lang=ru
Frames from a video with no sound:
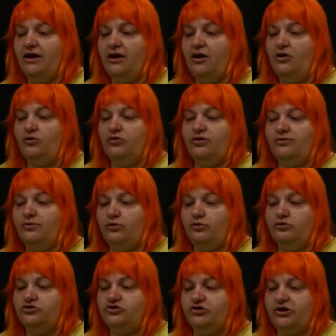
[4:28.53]
у него
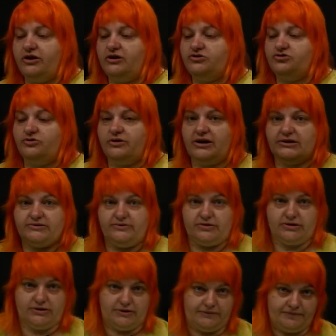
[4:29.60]
очень хорошо
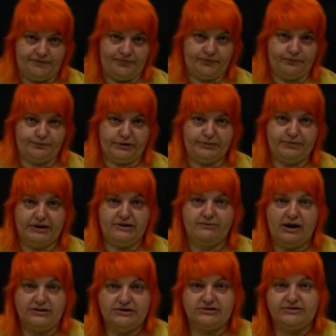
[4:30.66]
развито
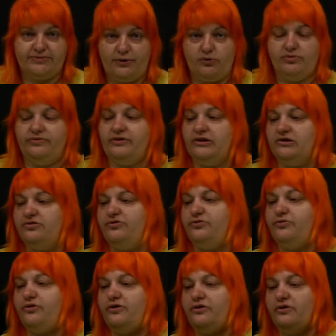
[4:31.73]
предпринимательство, он видит,
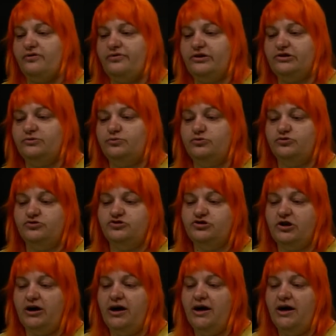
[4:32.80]
в, видит будущее.